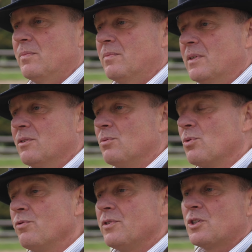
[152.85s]

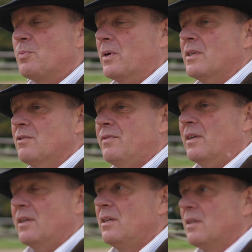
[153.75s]
będą również
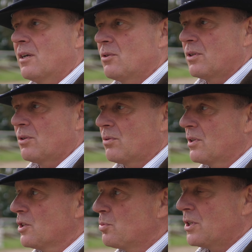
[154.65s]
pokazywane inne konie,
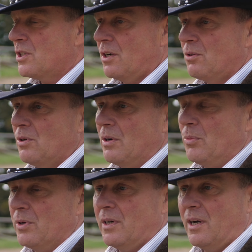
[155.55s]
które też przyjeżdżają na moje